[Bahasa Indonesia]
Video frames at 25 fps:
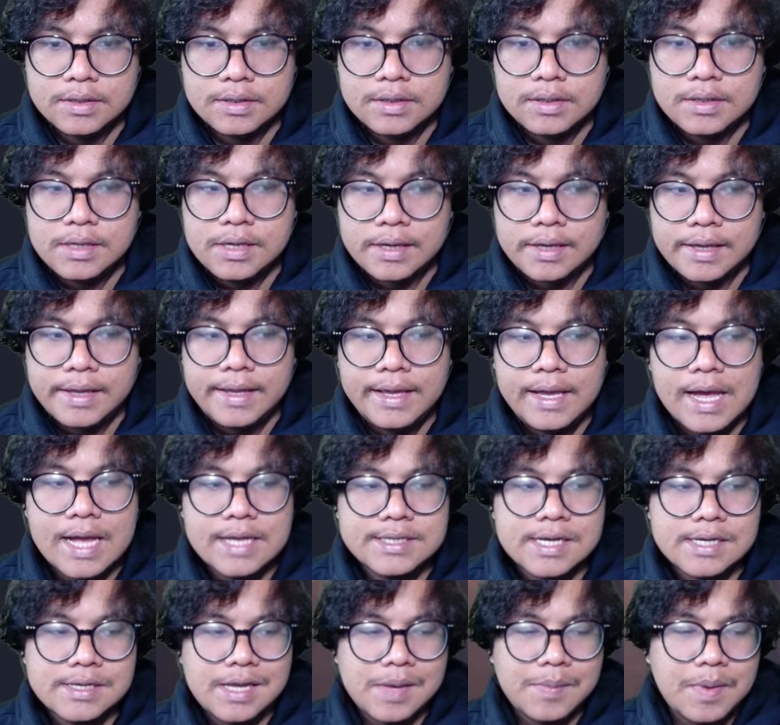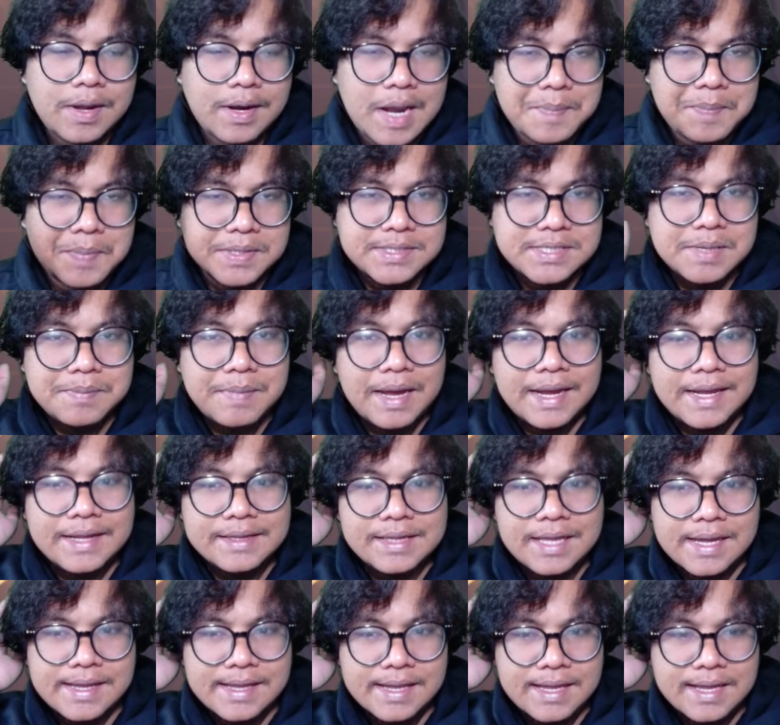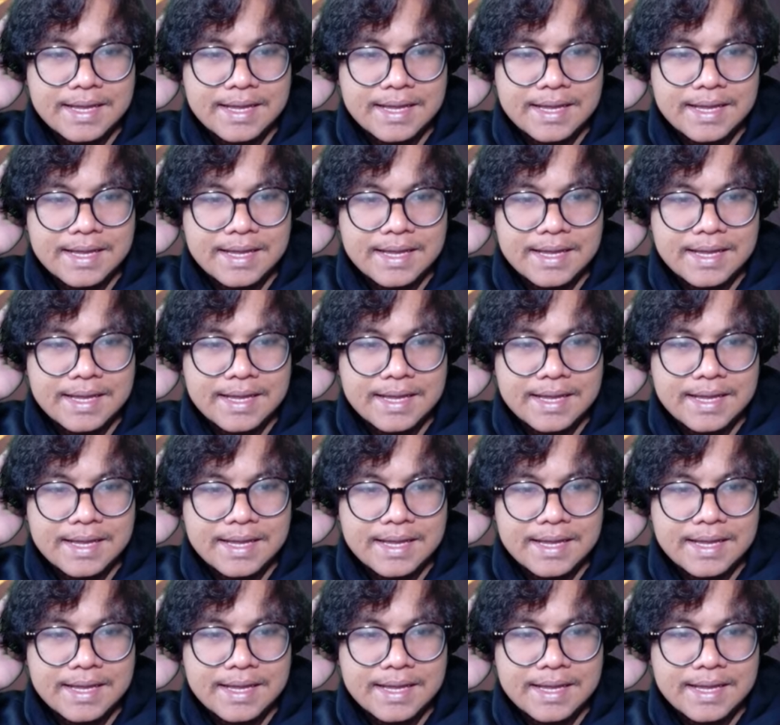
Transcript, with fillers: Ya kayaknya gacanya emang dapat si Maita ya